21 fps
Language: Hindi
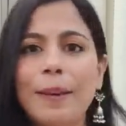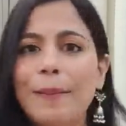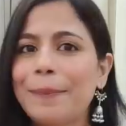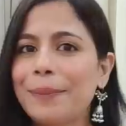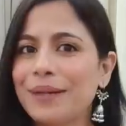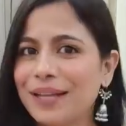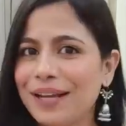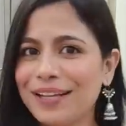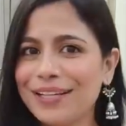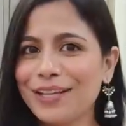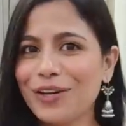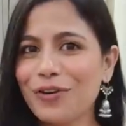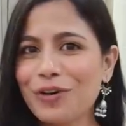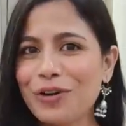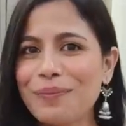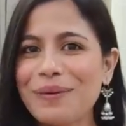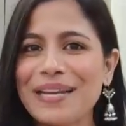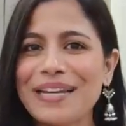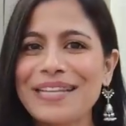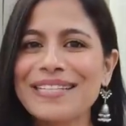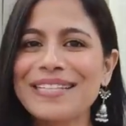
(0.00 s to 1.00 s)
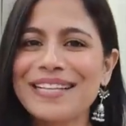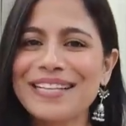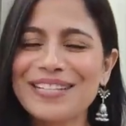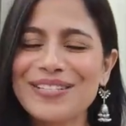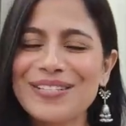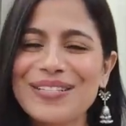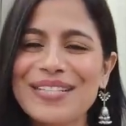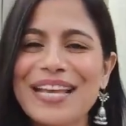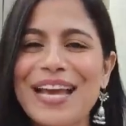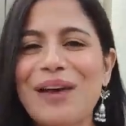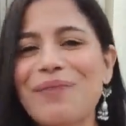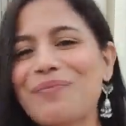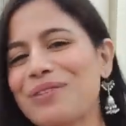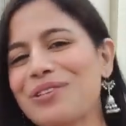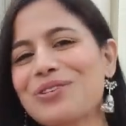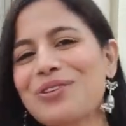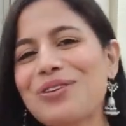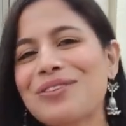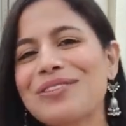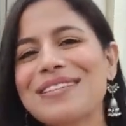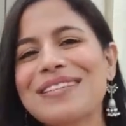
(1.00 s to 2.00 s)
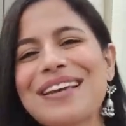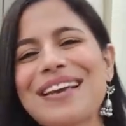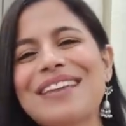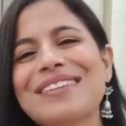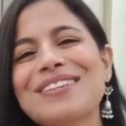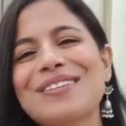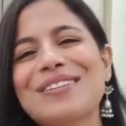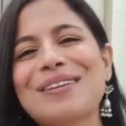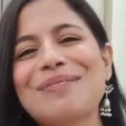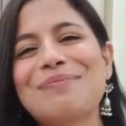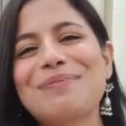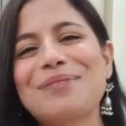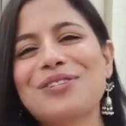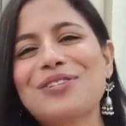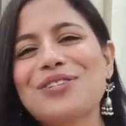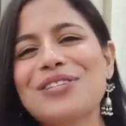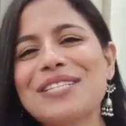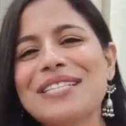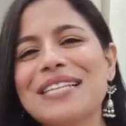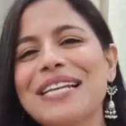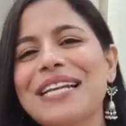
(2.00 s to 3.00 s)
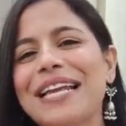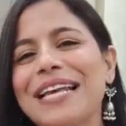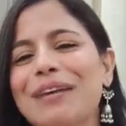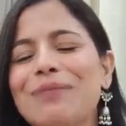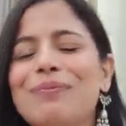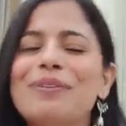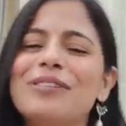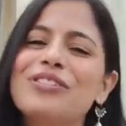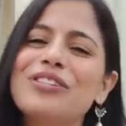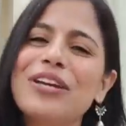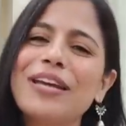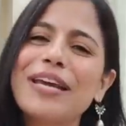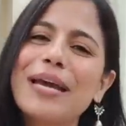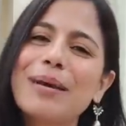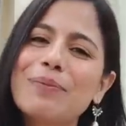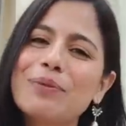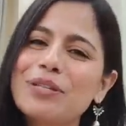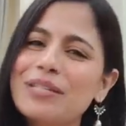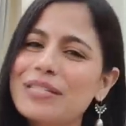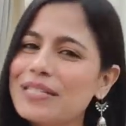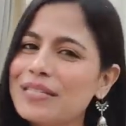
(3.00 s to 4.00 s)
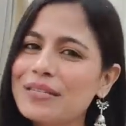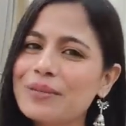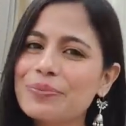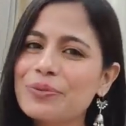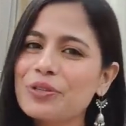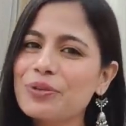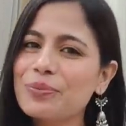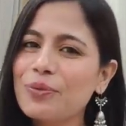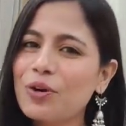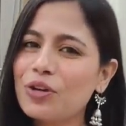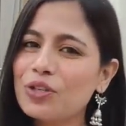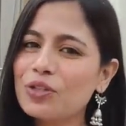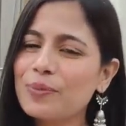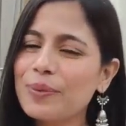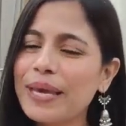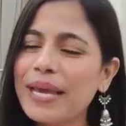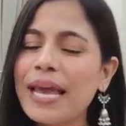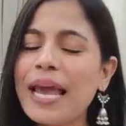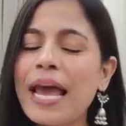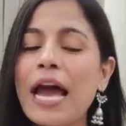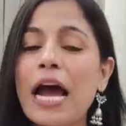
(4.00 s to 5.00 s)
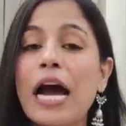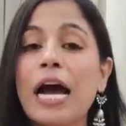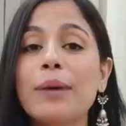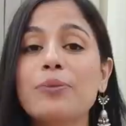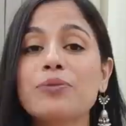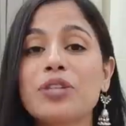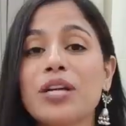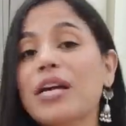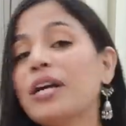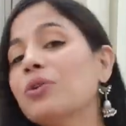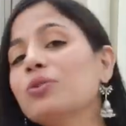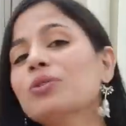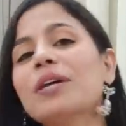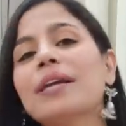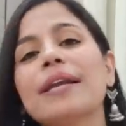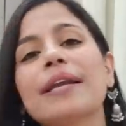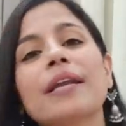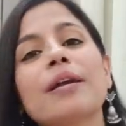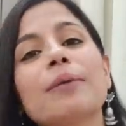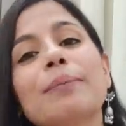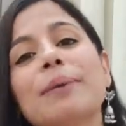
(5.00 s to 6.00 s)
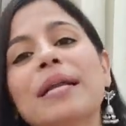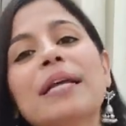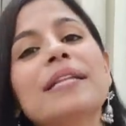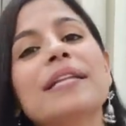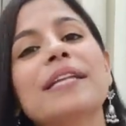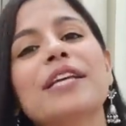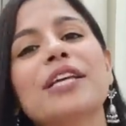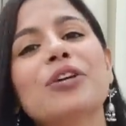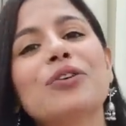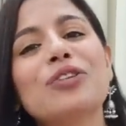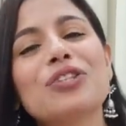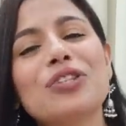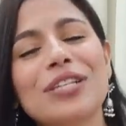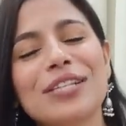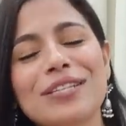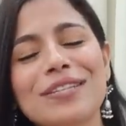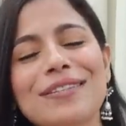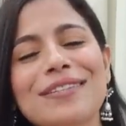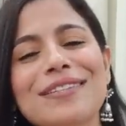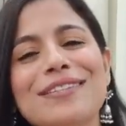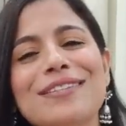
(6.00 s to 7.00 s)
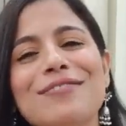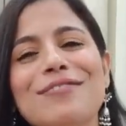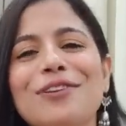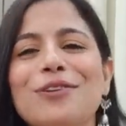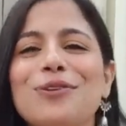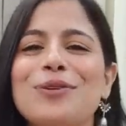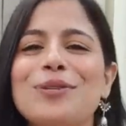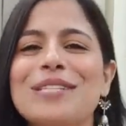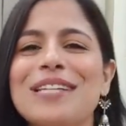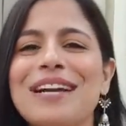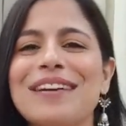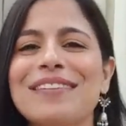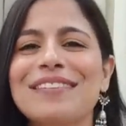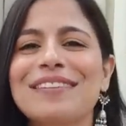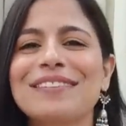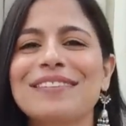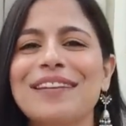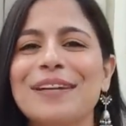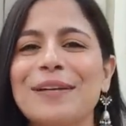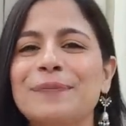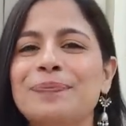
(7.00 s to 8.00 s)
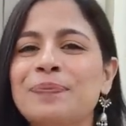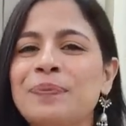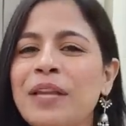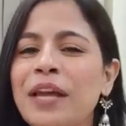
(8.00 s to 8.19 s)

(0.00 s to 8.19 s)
बता दिया होगा मैंने सारी चीज़ें अमेजोन से हैं जिनके परचेजिंग लिंक मिल जाएंगे आपको डिस्क्रिप्शन बॉक्स में आप चेकआउट कर लेना बिना देरी के हुए चलिए जल्दी से वीडियो को स्टार्ट करते हैं